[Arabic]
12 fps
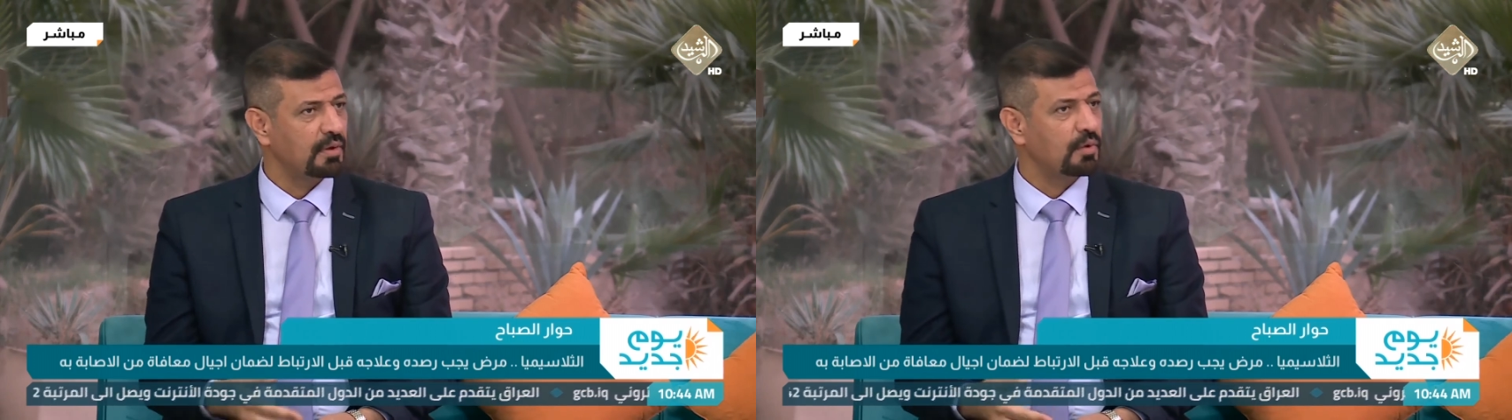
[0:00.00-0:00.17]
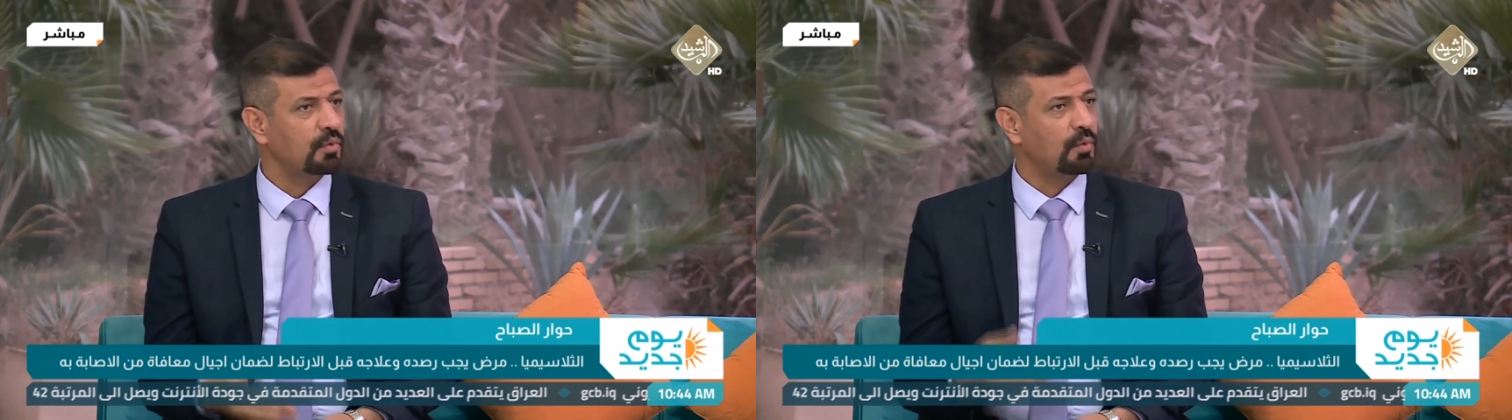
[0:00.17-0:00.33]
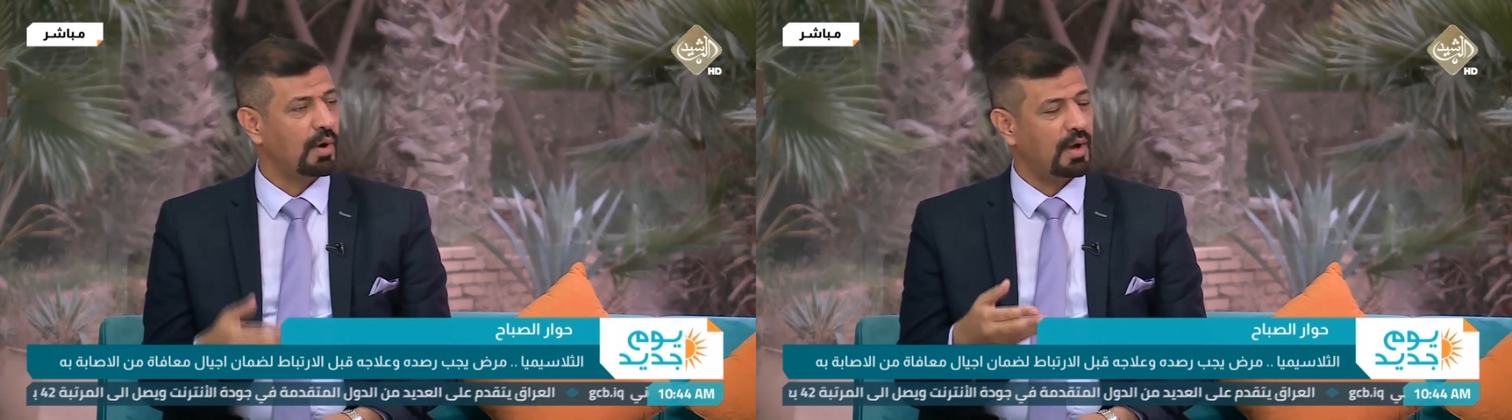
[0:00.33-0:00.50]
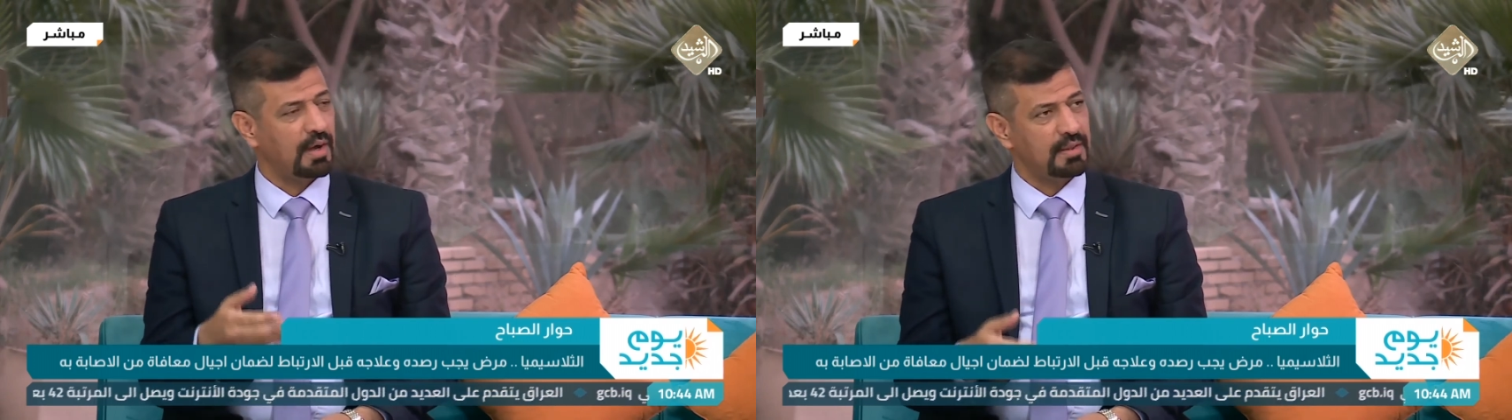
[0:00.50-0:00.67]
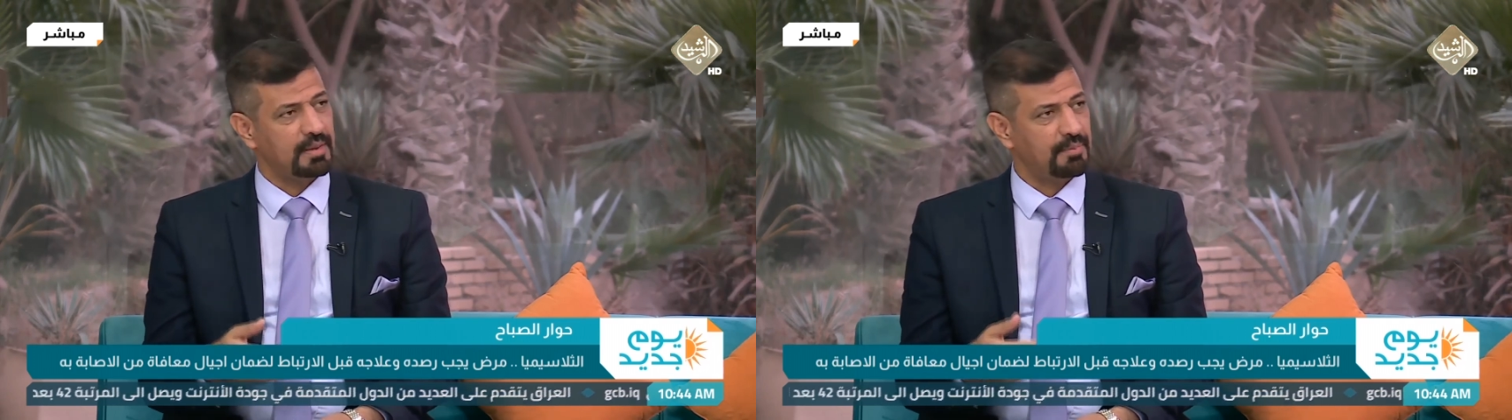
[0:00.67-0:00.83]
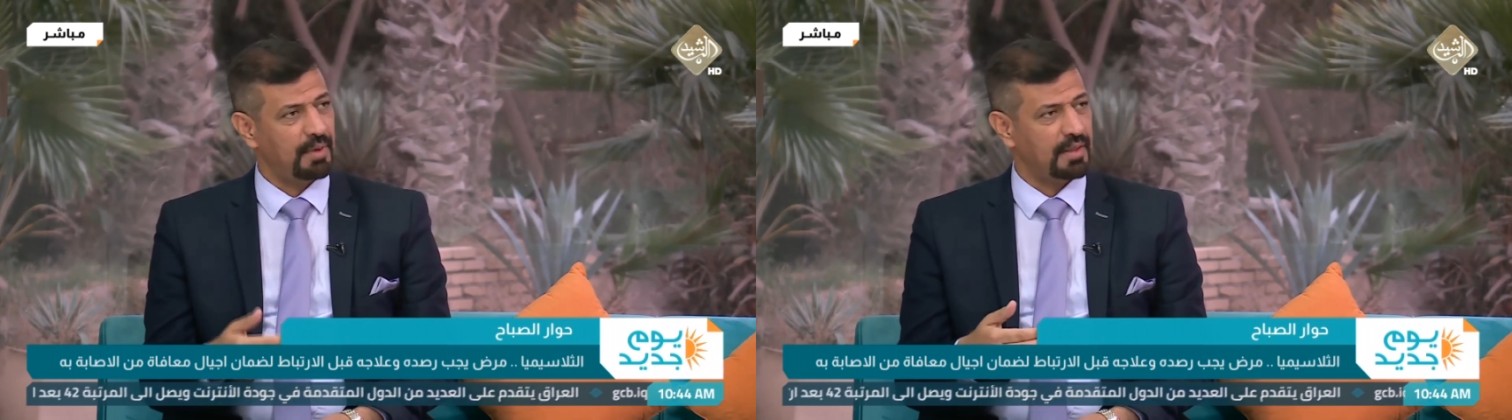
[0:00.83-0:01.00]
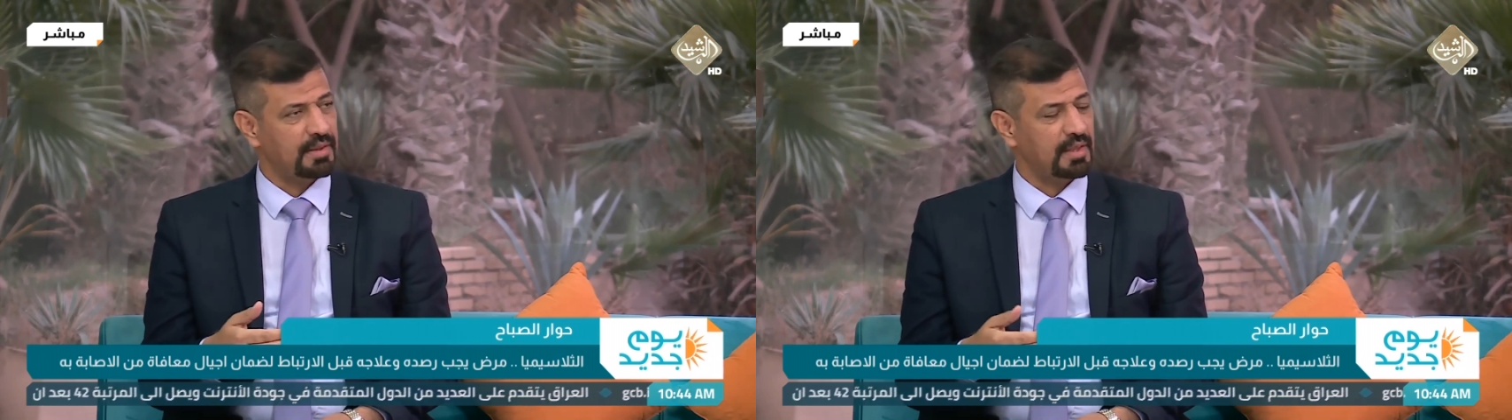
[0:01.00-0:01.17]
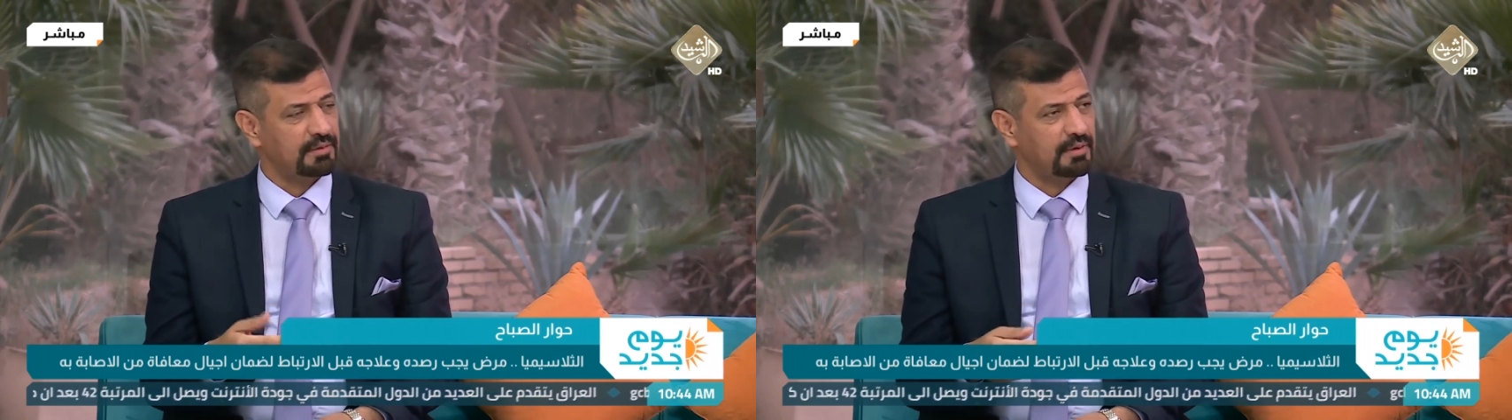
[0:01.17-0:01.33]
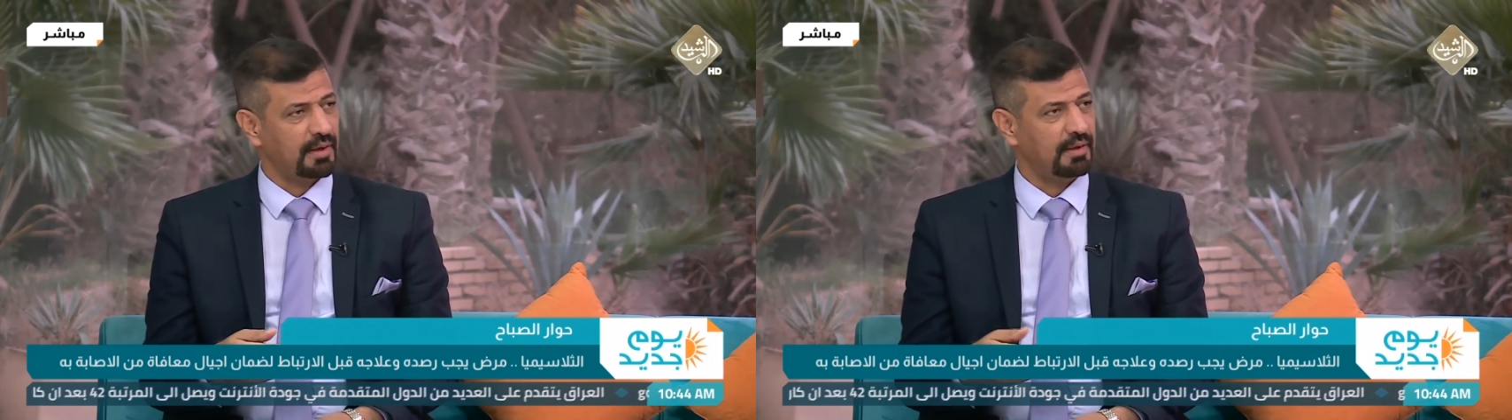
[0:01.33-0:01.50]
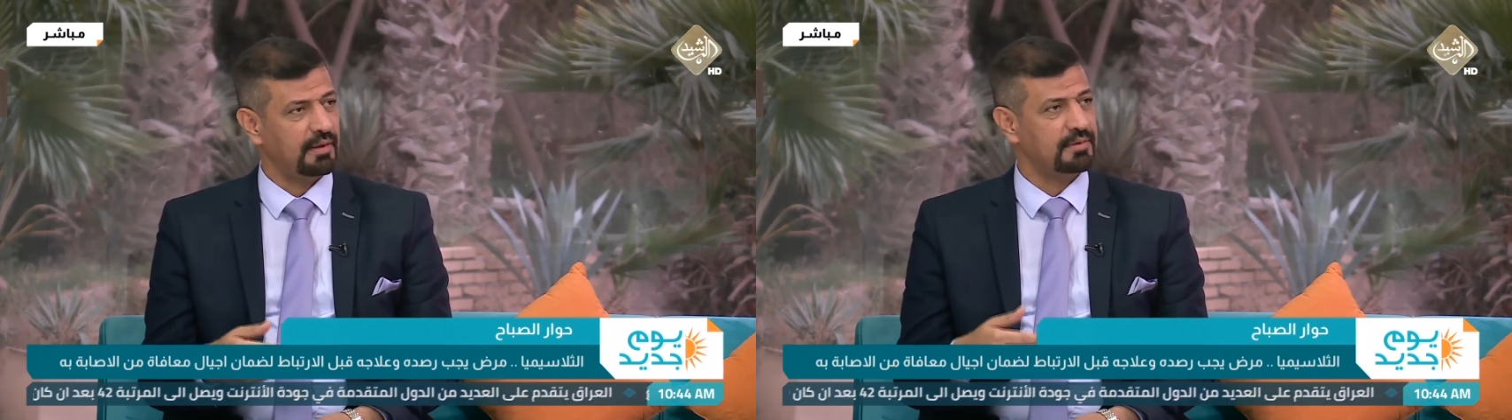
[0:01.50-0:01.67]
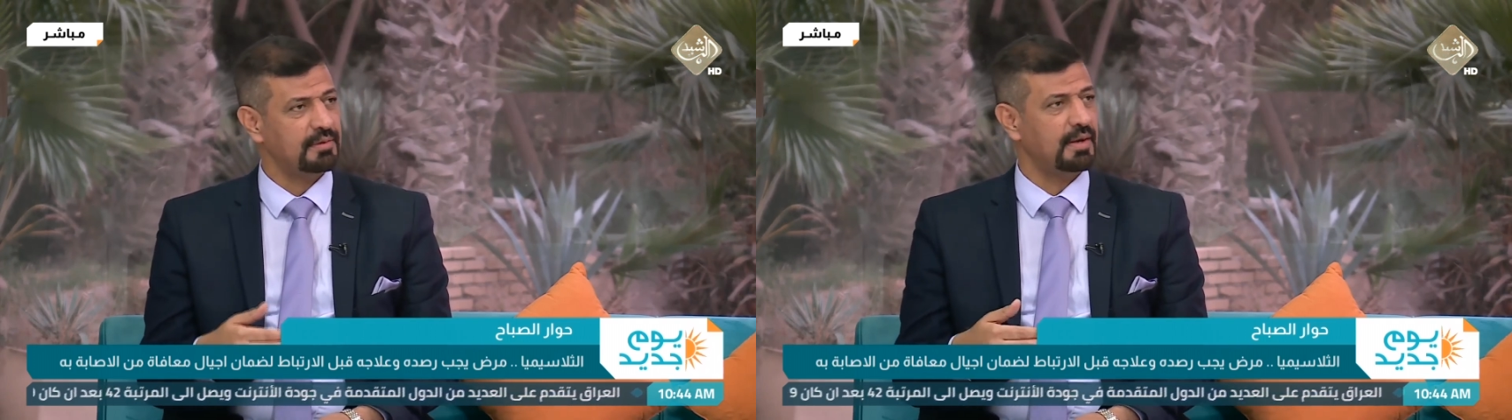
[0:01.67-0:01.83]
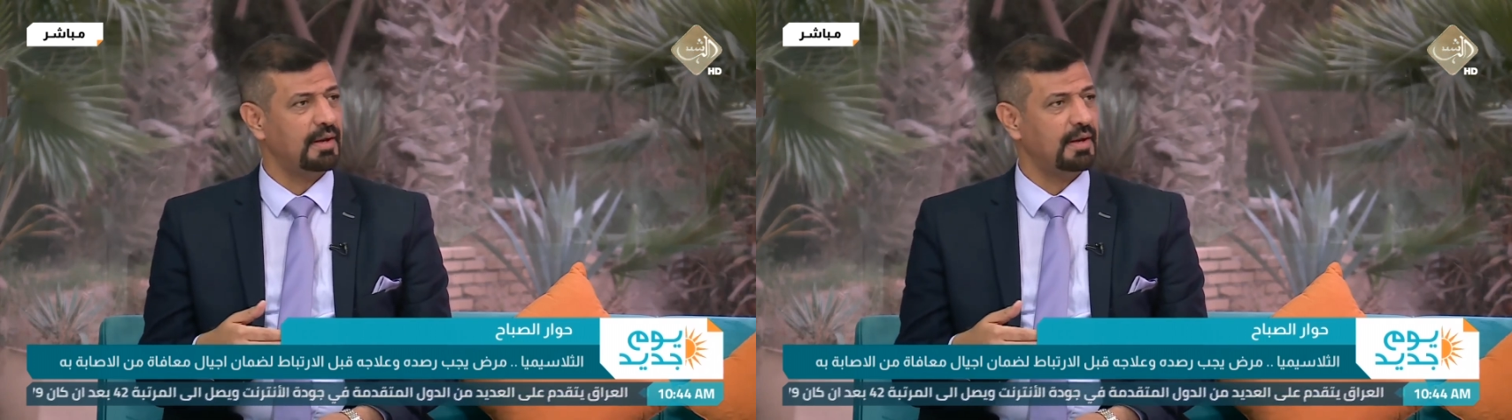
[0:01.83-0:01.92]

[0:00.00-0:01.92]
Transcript: وهذا بحد ذاته راح يؤدي